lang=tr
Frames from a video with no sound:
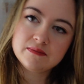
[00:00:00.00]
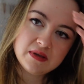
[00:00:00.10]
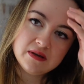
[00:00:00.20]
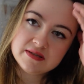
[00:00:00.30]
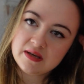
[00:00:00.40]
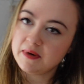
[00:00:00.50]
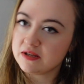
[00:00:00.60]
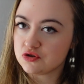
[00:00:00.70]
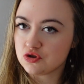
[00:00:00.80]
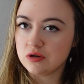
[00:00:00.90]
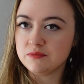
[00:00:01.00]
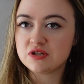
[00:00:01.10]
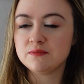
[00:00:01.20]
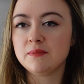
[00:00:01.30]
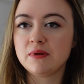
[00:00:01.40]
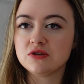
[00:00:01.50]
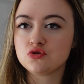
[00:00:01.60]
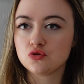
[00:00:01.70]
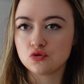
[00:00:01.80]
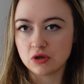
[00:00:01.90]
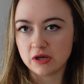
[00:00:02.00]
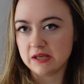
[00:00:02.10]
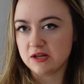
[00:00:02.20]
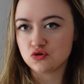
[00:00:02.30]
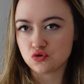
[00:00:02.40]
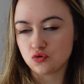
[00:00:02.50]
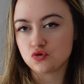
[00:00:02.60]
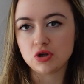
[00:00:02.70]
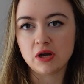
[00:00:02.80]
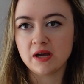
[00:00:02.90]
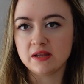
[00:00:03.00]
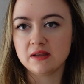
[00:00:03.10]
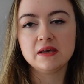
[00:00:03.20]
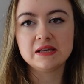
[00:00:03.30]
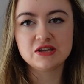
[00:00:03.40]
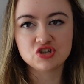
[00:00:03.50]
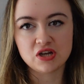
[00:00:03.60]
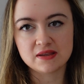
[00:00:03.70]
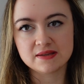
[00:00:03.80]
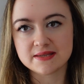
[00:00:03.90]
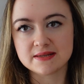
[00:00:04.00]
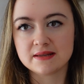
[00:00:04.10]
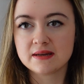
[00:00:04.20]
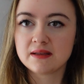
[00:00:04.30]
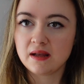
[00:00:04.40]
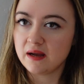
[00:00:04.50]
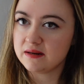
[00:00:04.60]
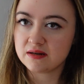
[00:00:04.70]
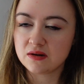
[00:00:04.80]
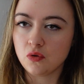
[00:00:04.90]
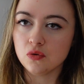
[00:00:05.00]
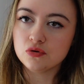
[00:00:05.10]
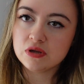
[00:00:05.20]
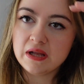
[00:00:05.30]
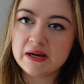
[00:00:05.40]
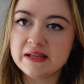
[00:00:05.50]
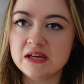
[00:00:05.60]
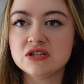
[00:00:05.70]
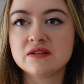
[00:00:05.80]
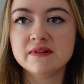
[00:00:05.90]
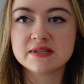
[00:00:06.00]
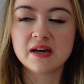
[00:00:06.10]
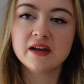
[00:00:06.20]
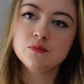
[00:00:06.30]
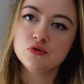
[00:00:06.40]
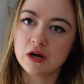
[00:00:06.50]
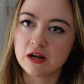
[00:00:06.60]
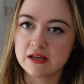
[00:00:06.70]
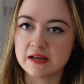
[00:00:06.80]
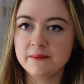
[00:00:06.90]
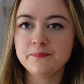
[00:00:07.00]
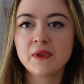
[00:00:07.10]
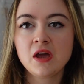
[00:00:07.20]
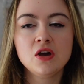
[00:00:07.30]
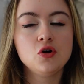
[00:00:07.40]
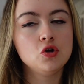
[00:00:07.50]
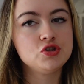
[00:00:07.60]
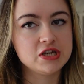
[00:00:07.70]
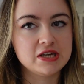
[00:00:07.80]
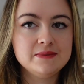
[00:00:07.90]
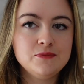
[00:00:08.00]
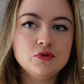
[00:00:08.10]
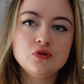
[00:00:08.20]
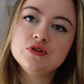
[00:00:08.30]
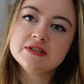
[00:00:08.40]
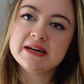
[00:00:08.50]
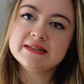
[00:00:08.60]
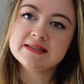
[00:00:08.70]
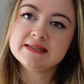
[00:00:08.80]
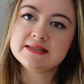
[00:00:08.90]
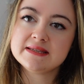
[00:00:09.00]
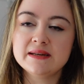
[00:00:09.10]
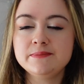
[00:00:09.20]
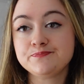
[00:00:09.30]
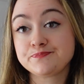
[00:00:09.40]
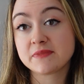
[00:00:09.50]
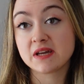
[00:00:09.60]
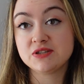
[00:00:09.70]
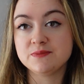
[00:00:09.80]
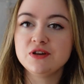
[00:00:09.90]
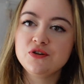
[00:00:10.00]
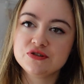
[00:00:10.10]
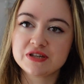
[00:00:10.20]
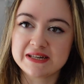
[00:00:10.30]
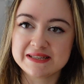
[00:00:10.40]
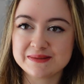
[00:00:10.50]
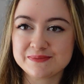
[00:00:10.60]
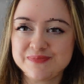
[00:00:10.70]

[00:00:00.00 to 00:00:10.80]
de sabah da söylemiştim. Enflasyonla ilgili sonuçlar yani e, gidişat nasıl, neler oldu, neler değişti vesaire bunlarla ilgili. Onu çekerim. Onu izlersiniz siz de. Şimdilik hoşçakalın.